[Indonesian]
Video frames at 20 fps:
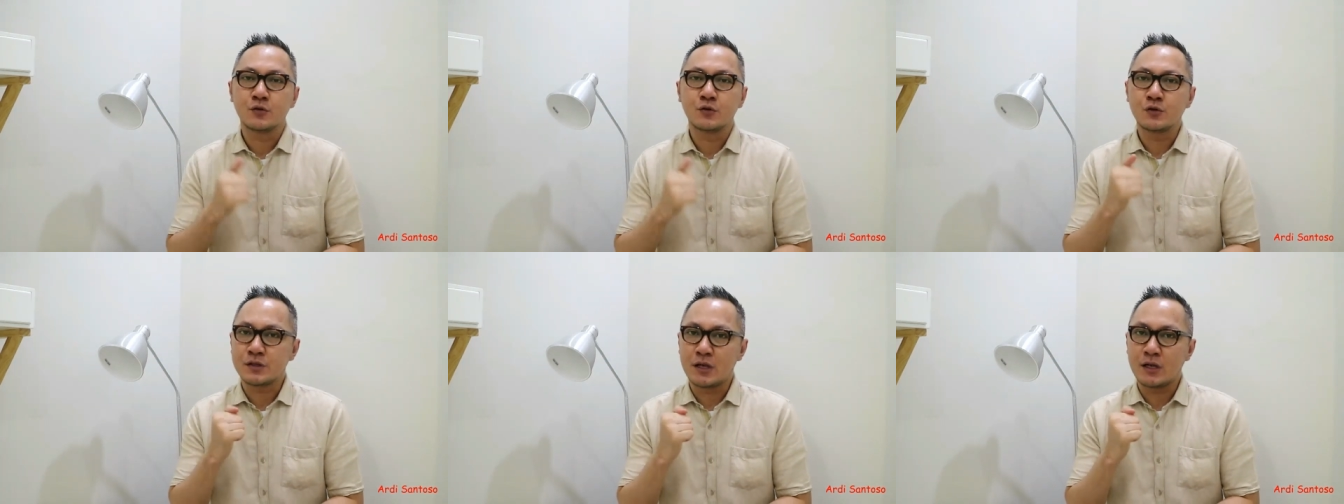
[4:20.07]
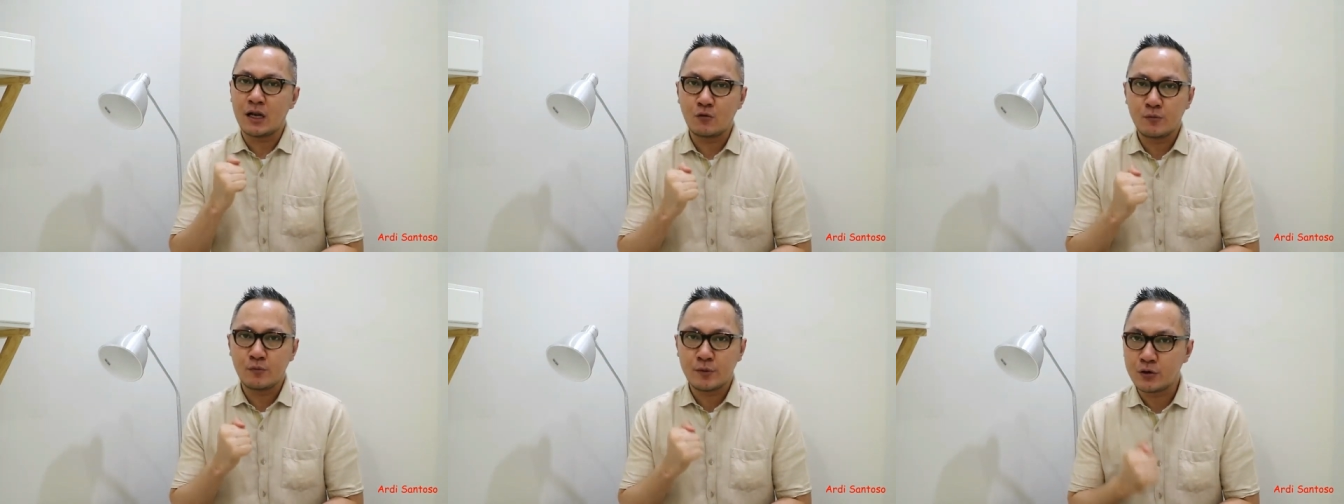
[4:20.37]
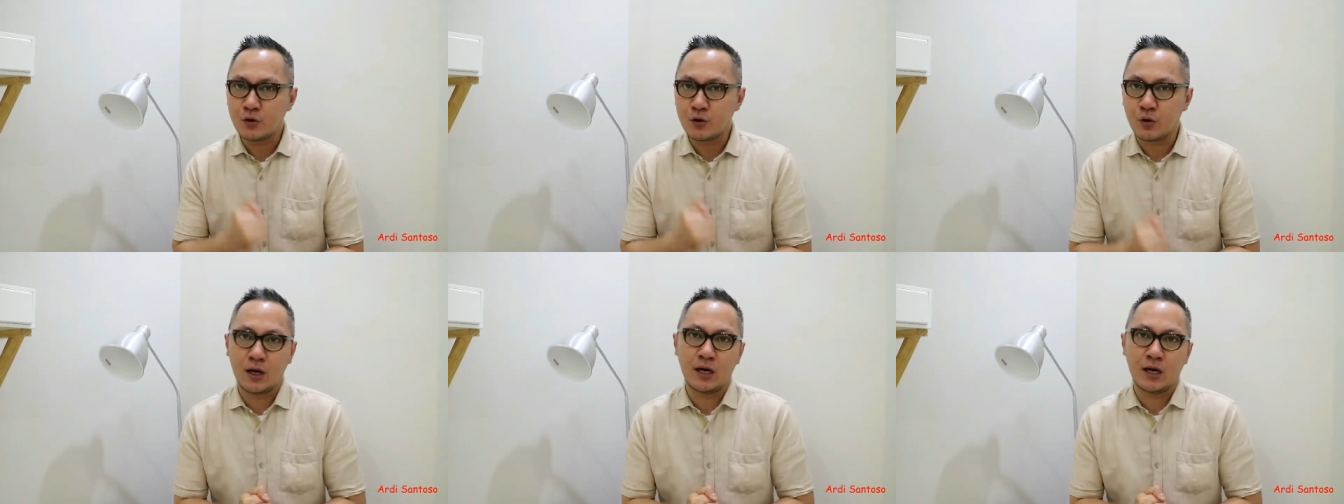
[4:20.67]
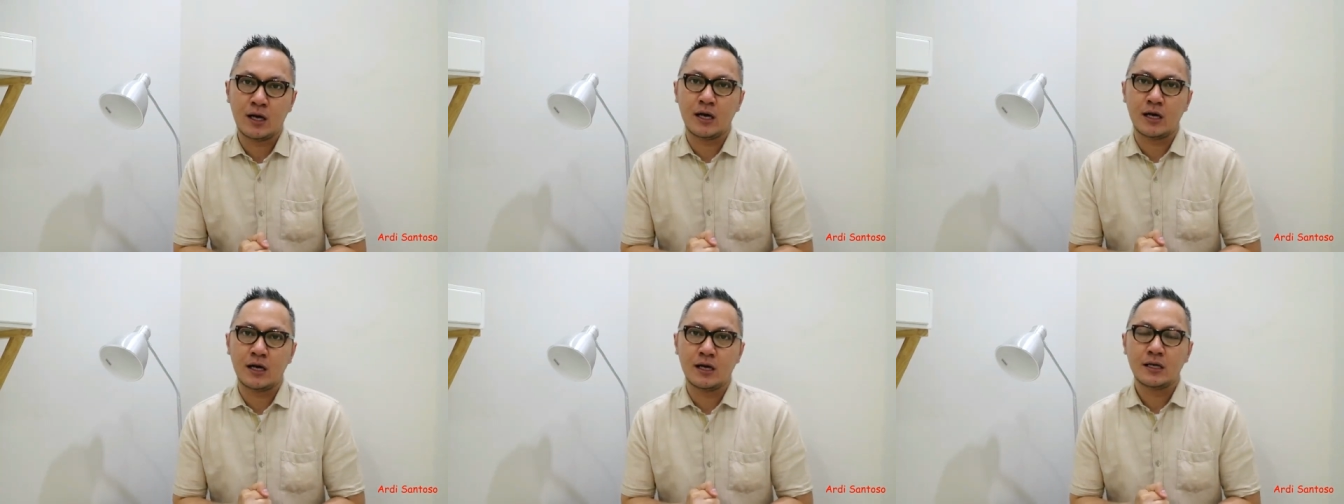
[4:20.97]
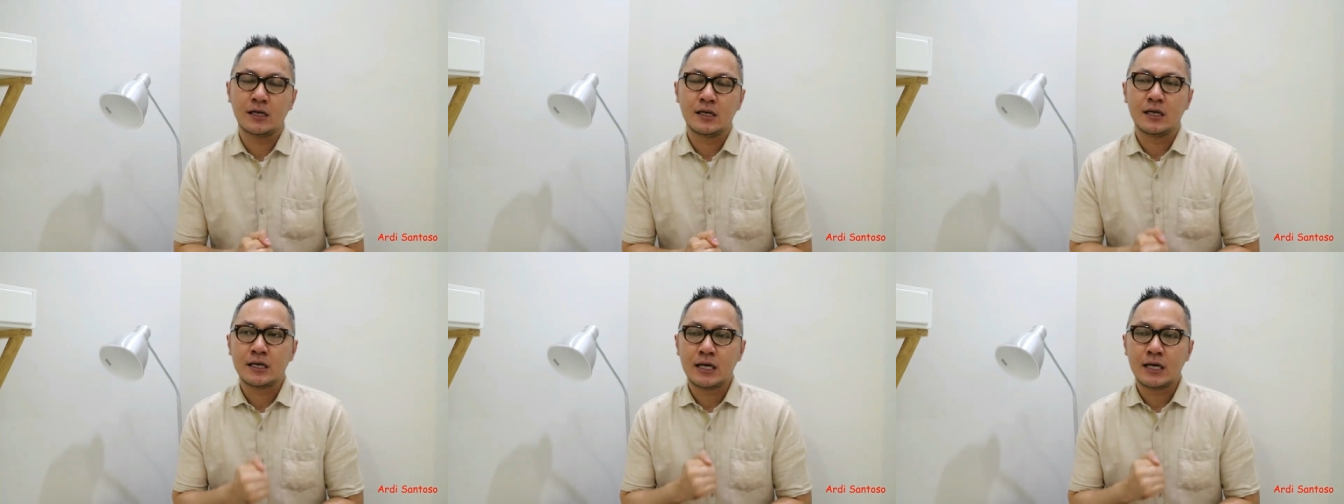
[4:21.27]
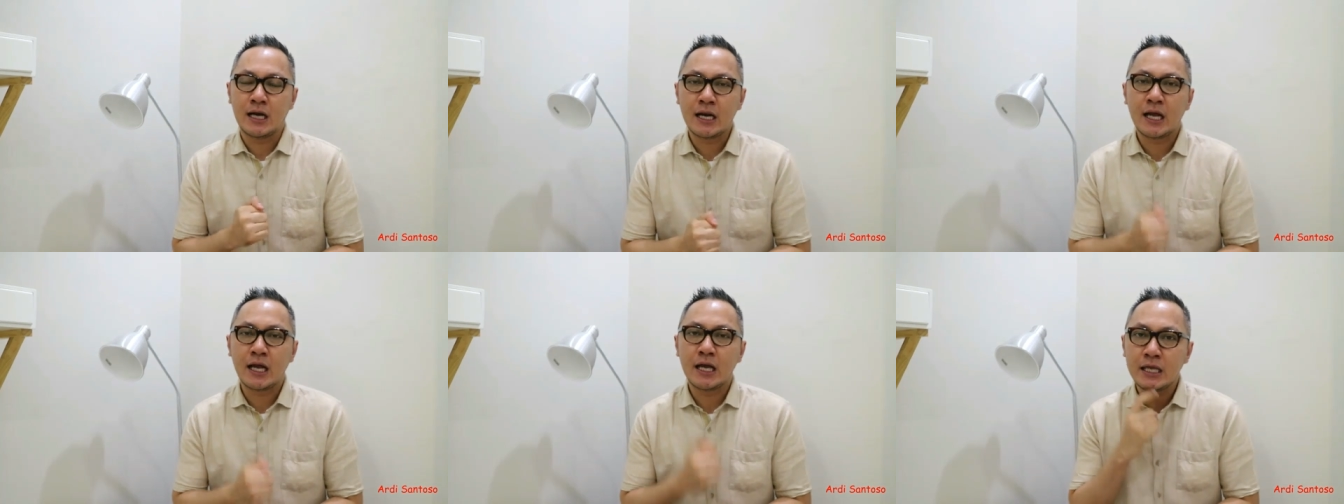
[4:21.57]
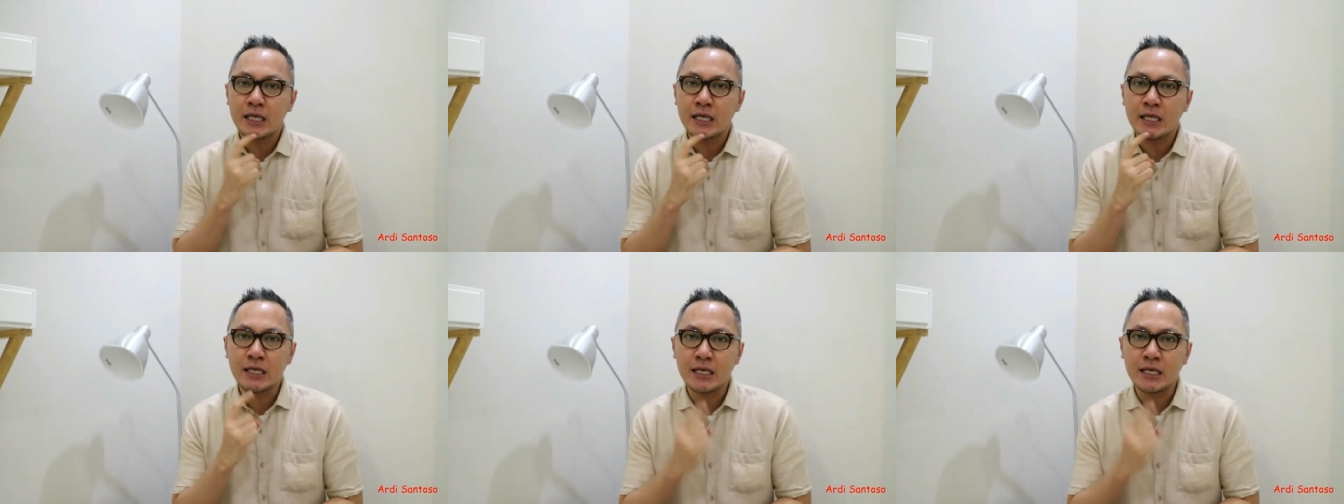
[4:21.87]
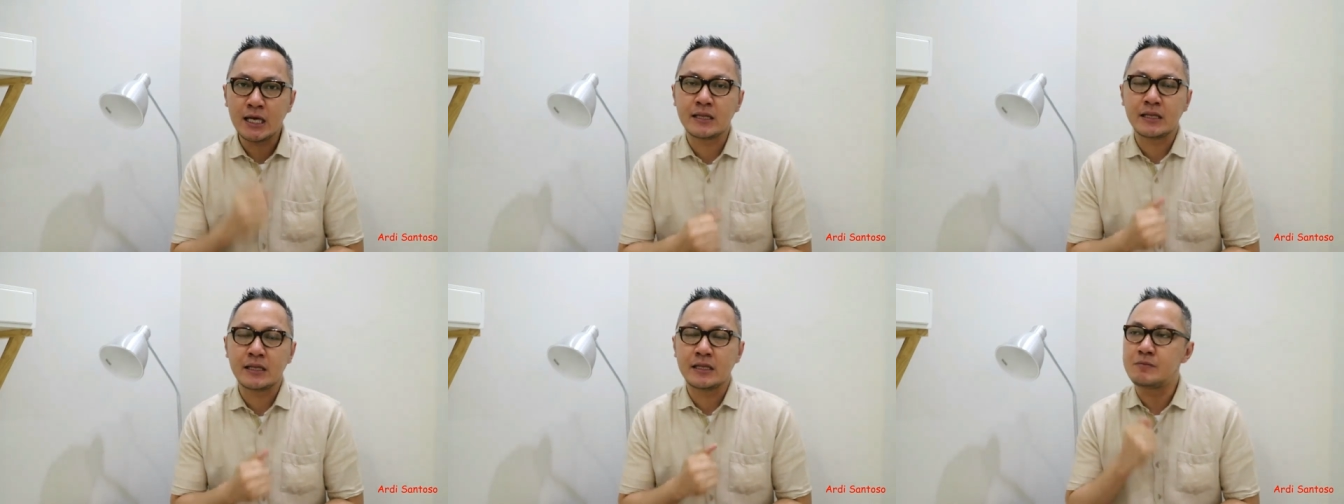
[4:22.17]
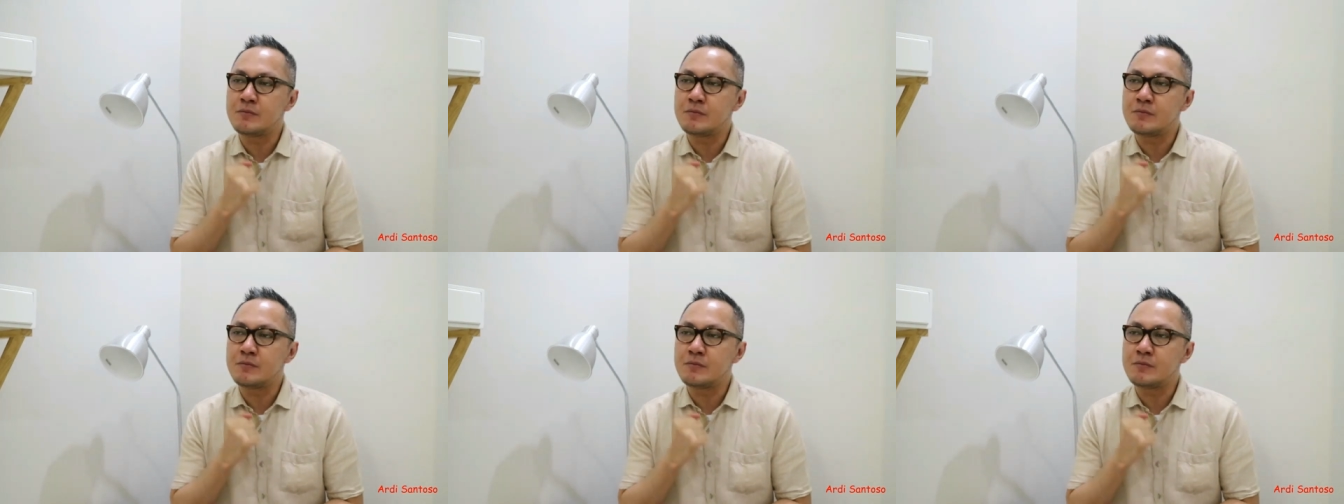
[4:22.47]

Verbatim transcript: untuk selalu berdoa karena ingat